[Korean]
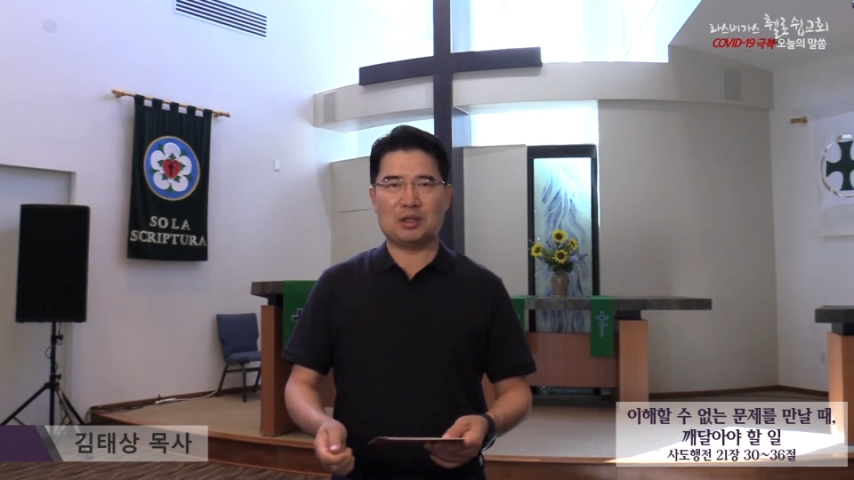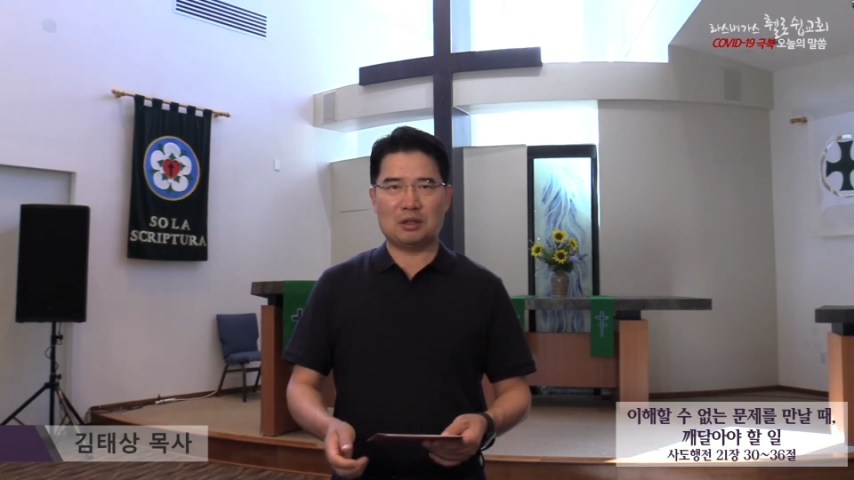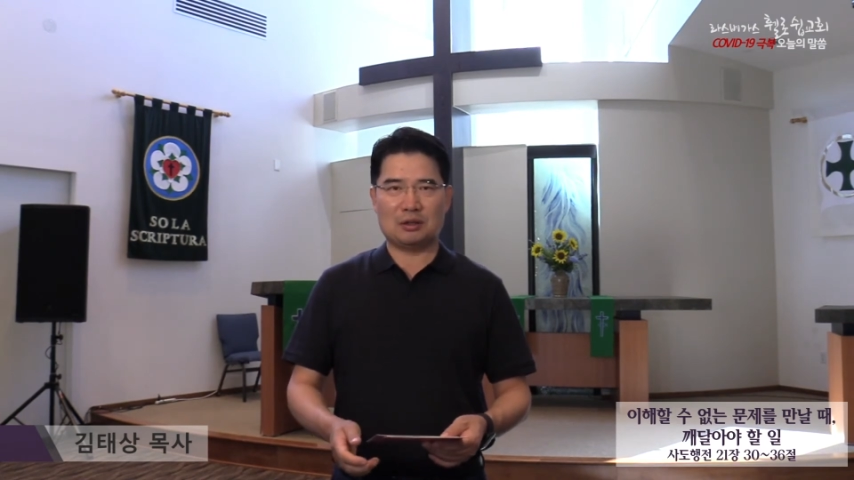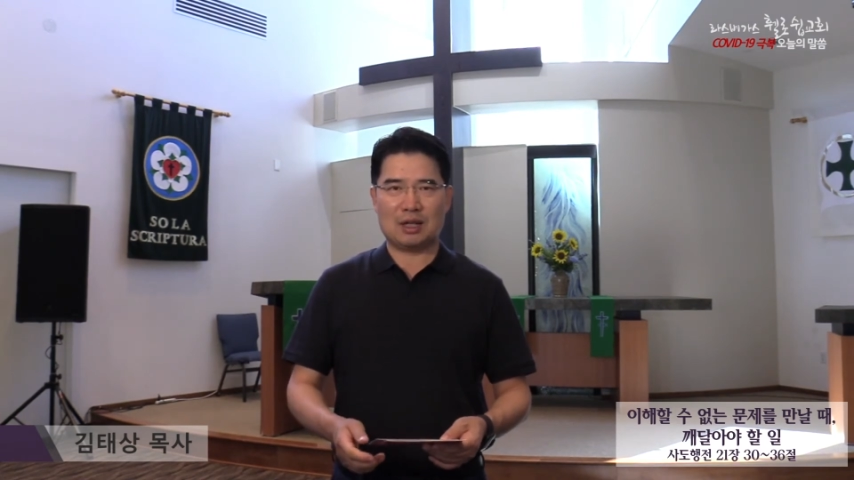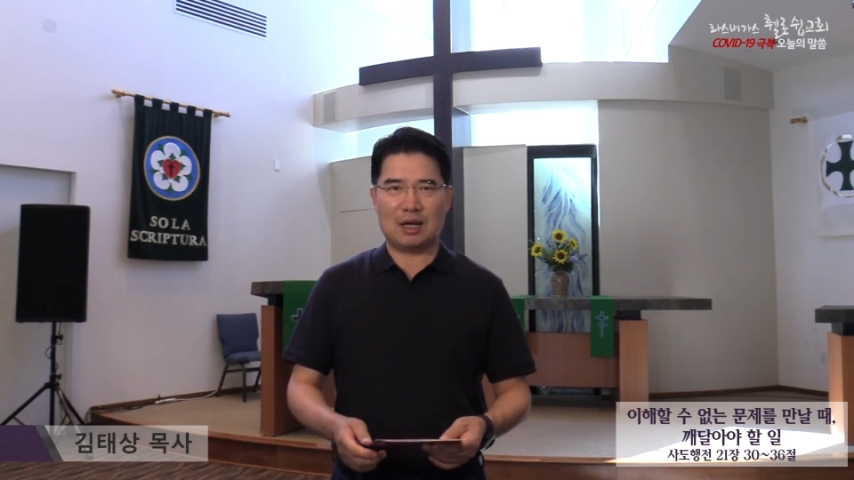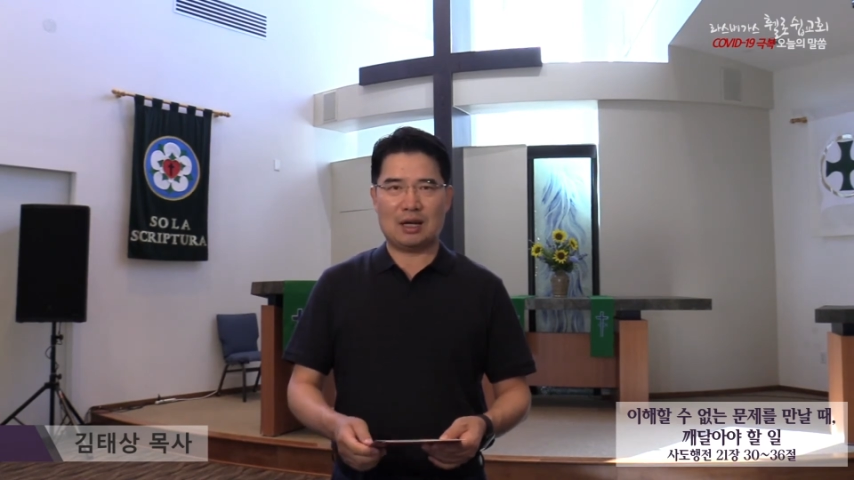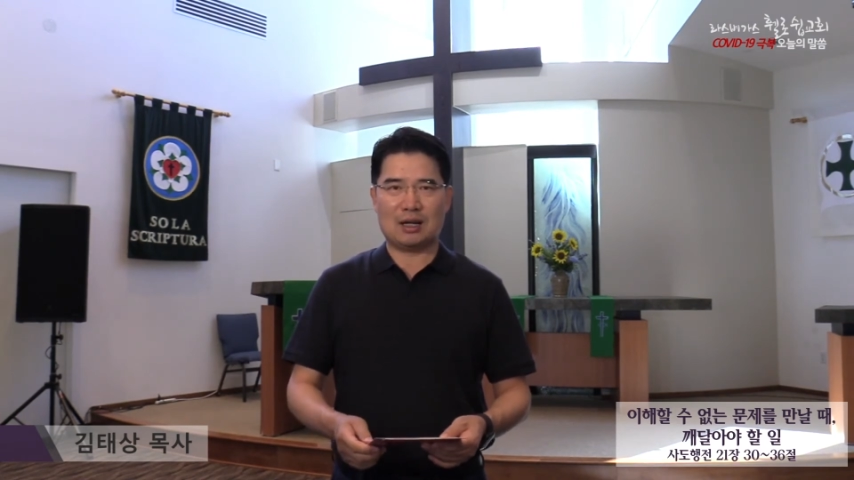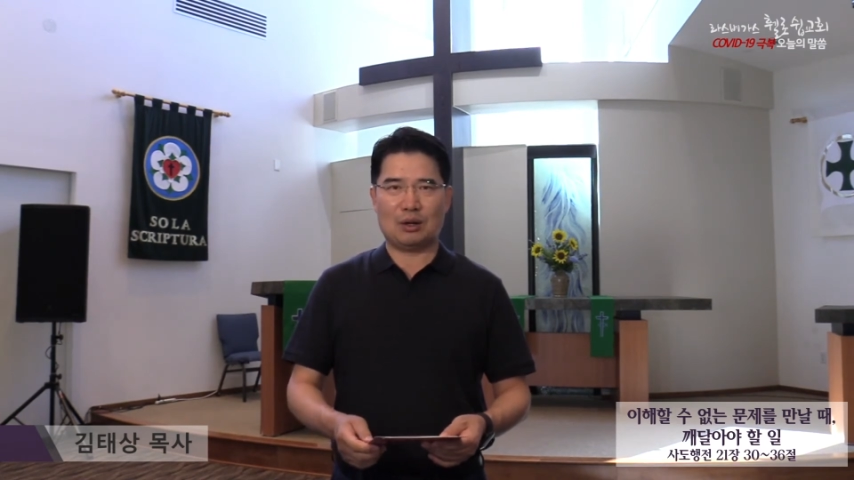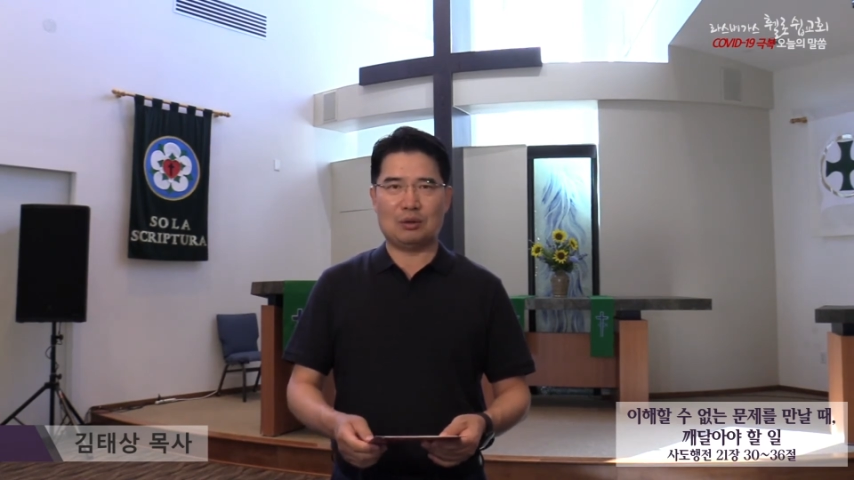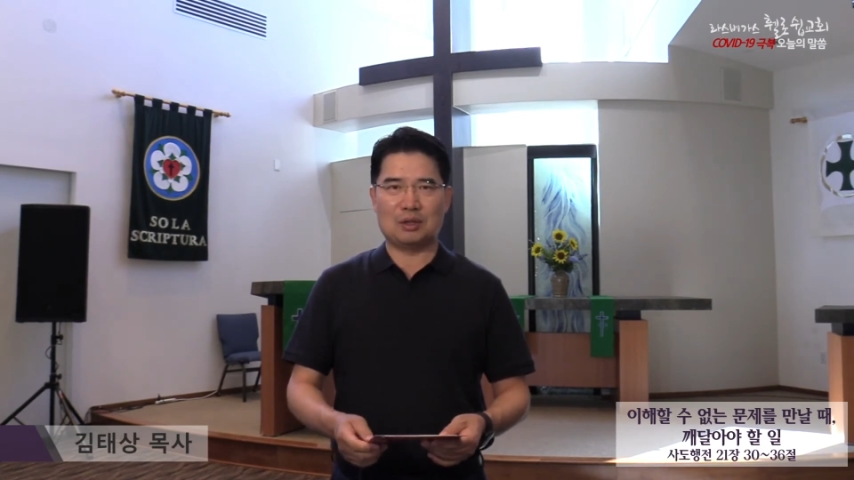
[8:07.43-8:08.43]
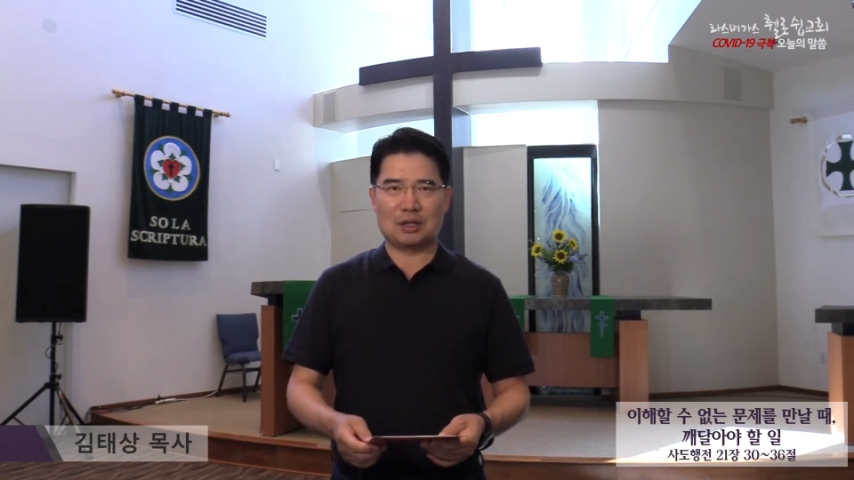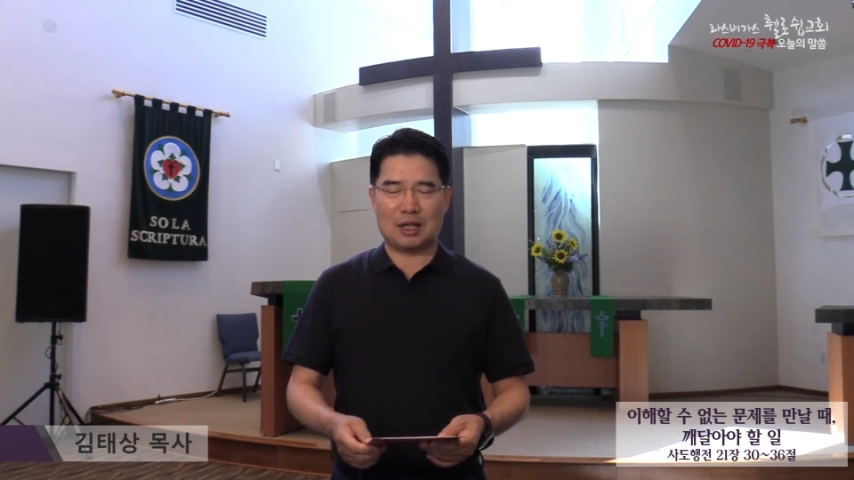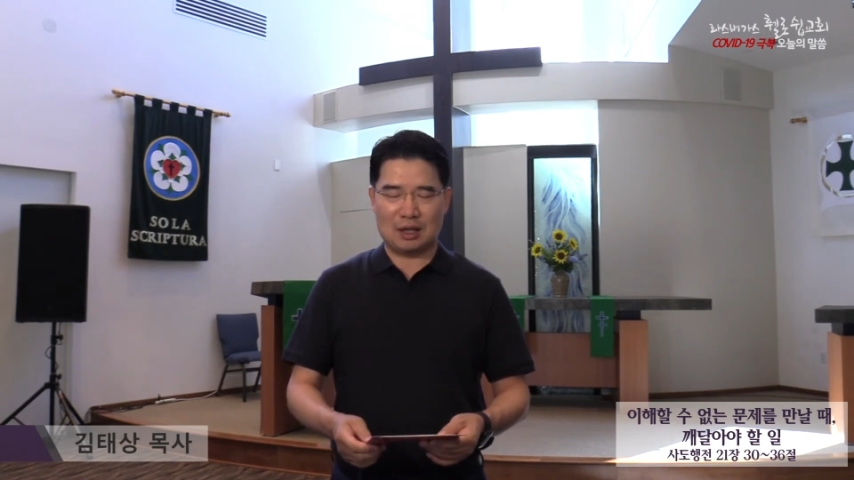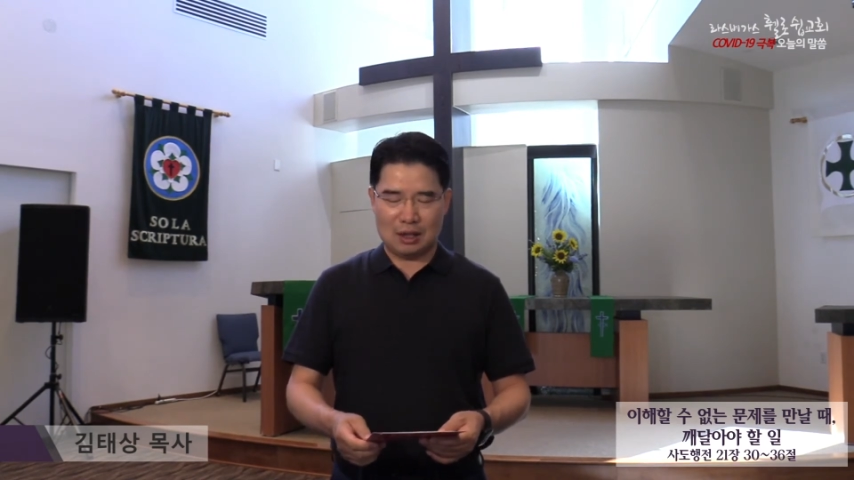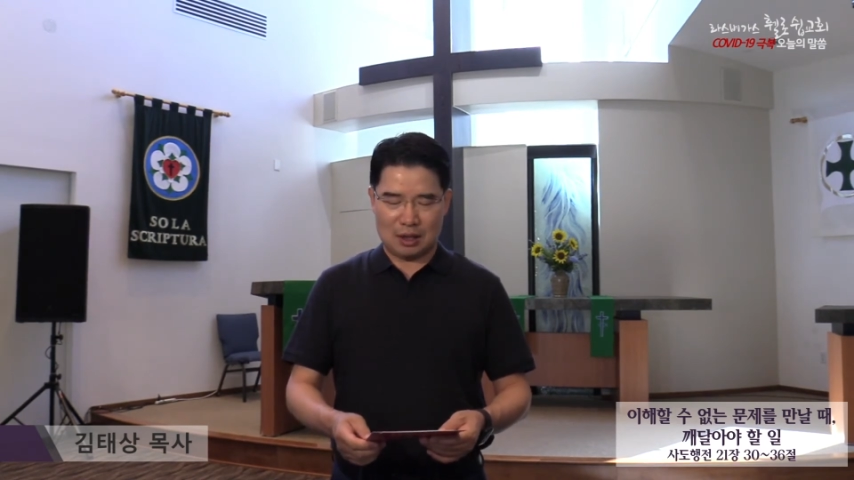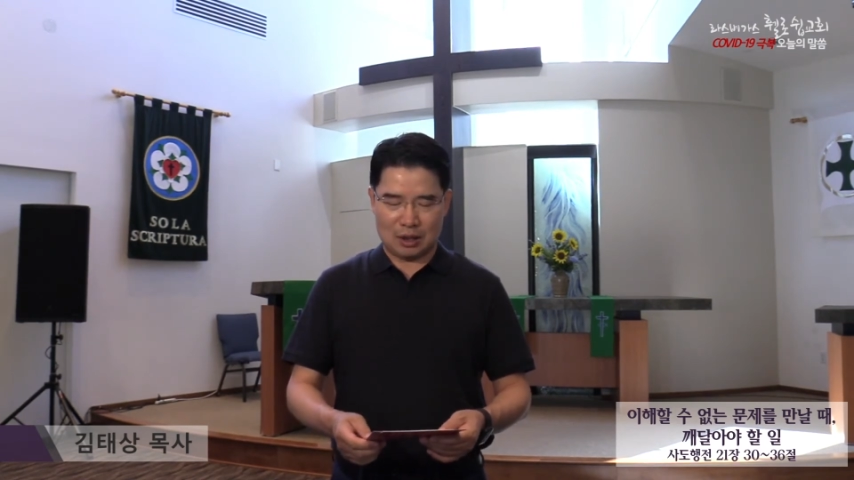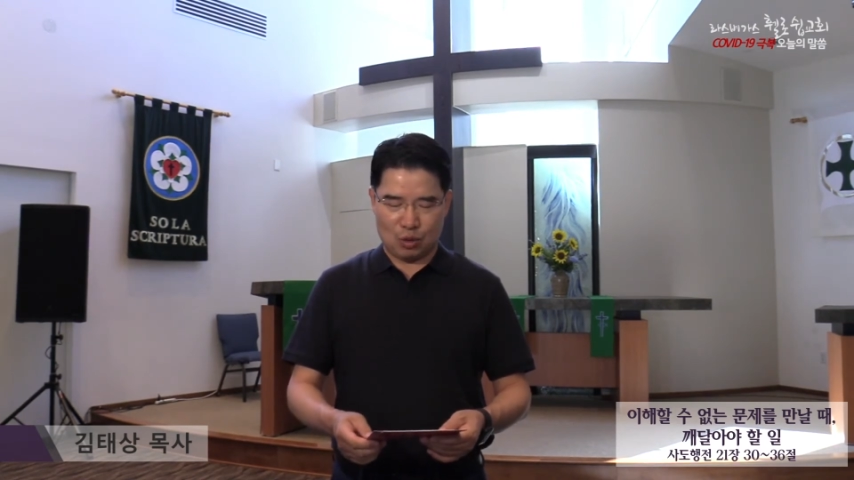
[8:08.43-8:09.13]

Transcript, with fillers: 되었다라고 그렇게 예,